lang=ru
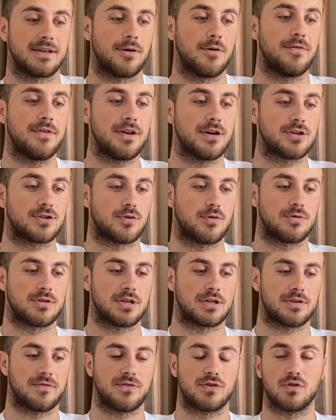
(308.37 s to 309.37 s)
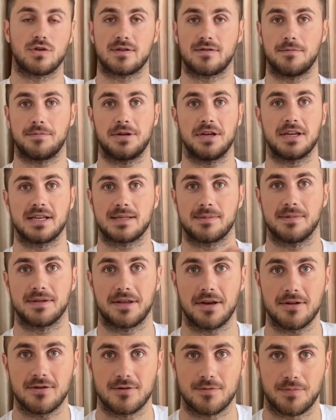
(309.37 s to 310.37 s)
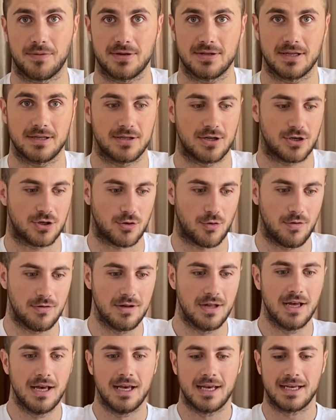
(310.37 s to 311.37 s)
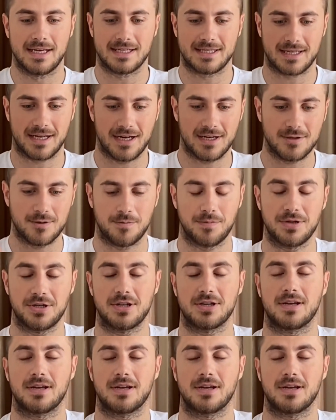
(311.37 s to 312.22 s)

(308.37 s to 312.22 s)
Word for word: Я уверен, что он даже видос вообще не смотрел, он просто зашел и сразу пишет